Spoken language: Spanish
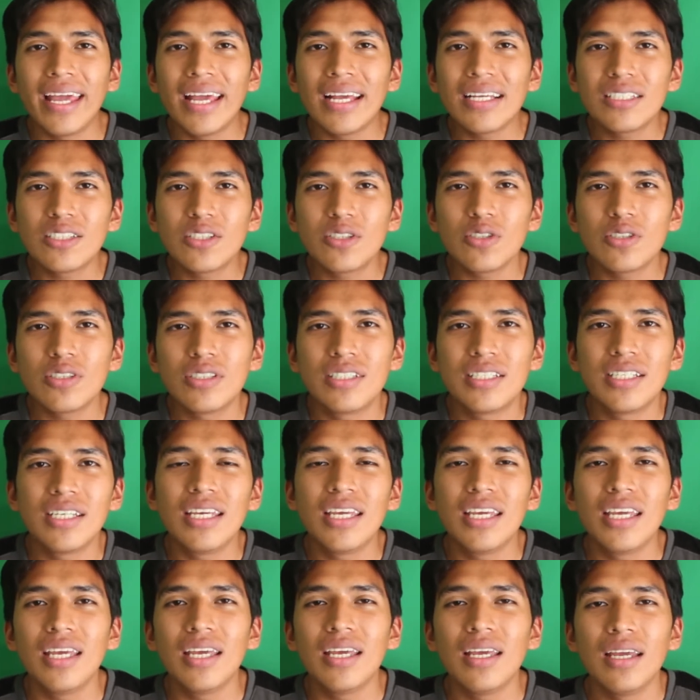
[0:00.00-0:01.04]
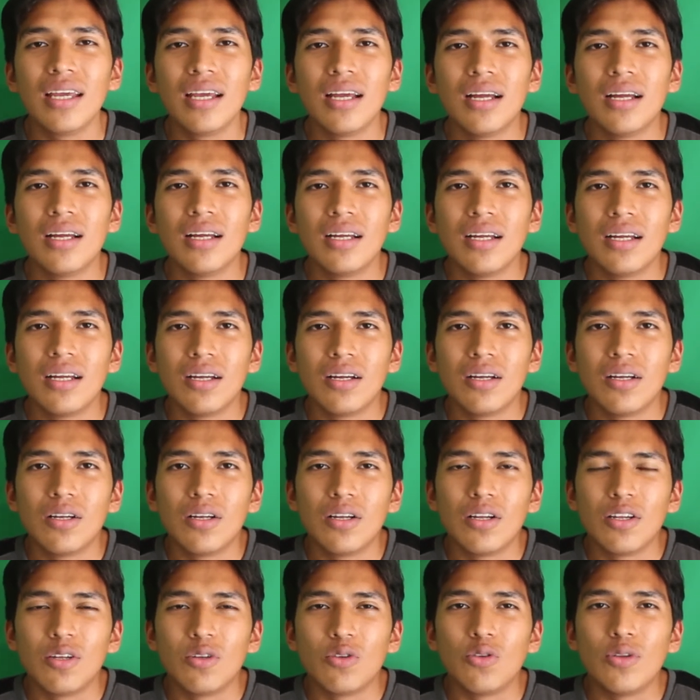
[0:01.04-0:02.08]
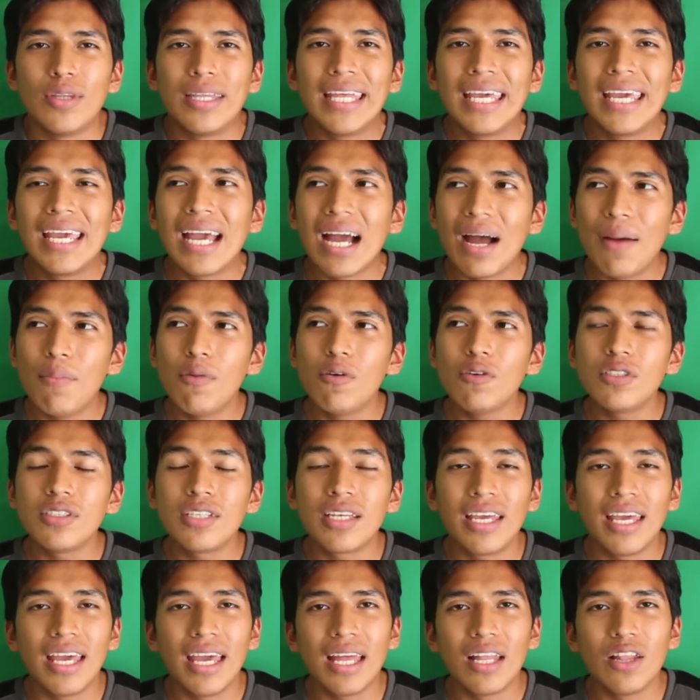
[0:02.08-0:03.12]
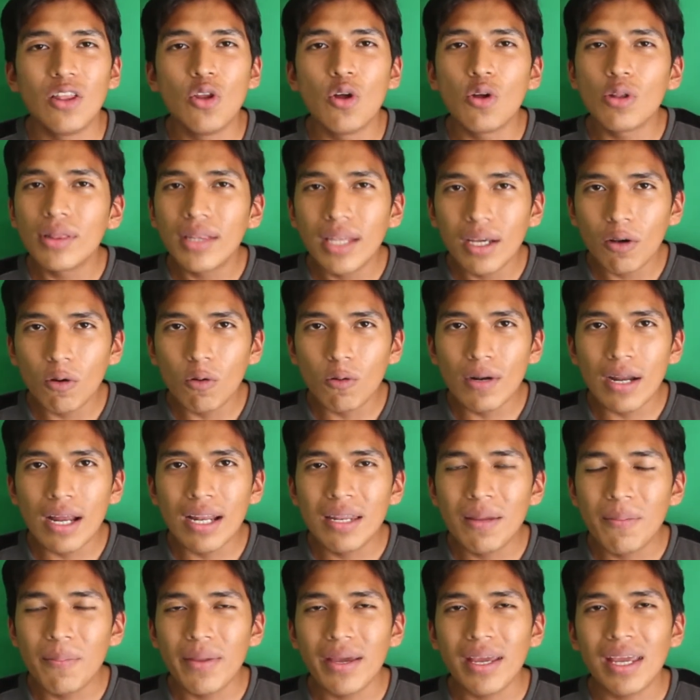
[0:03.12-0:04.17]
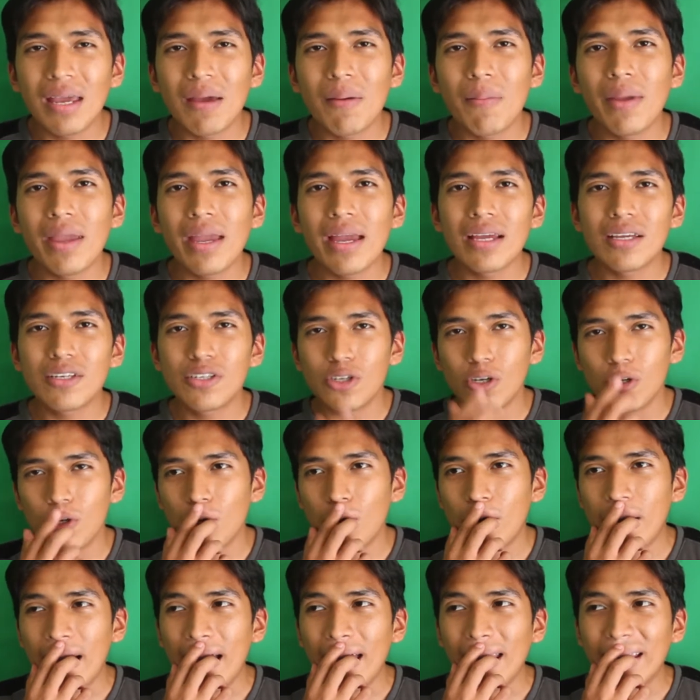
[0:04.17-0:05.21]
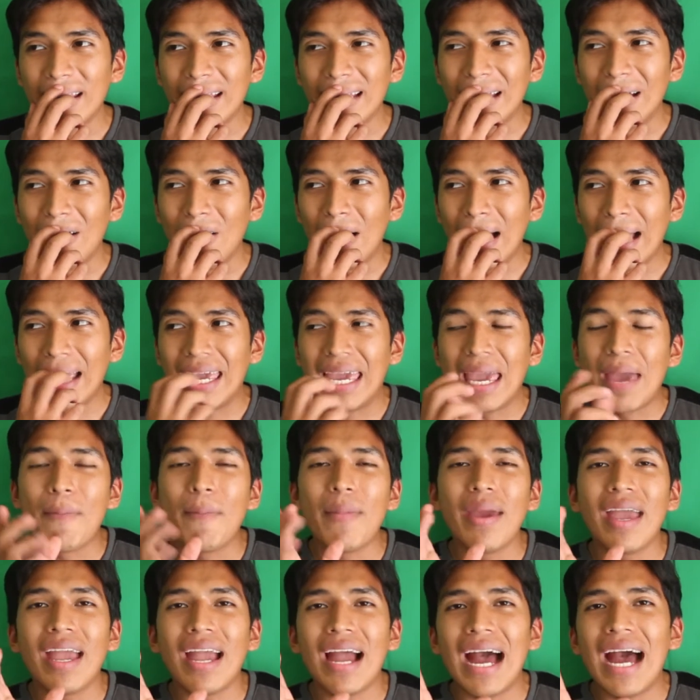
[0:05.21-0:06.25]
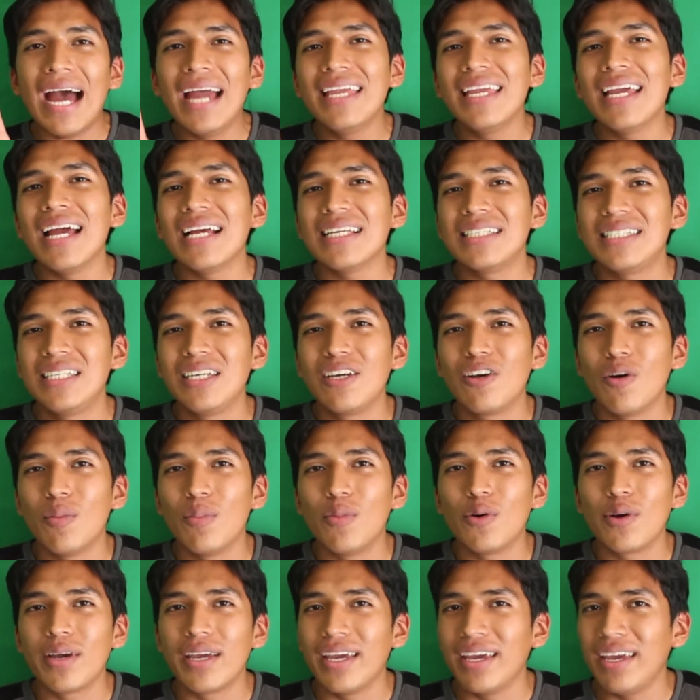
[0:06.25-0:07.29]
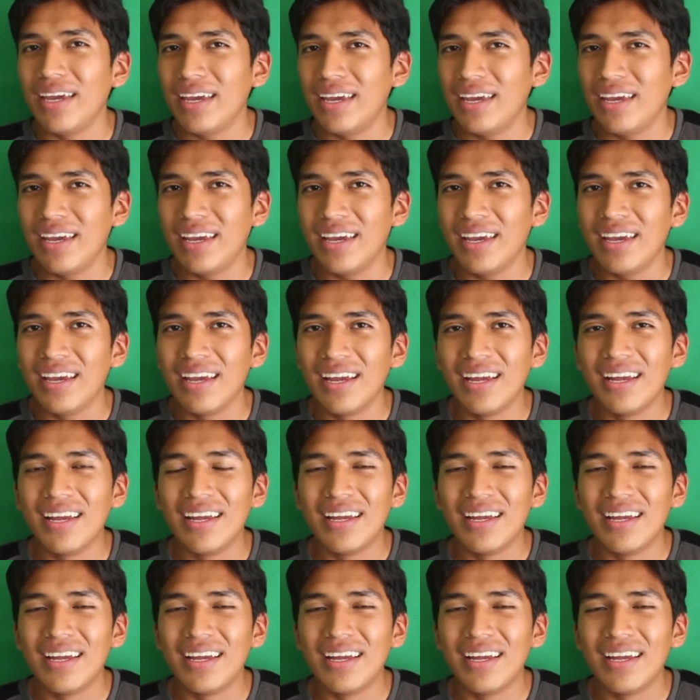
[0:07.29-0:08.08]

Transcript: eso sí, digamos que no tengo un anime que me haya hecho llorar, que me haya así como que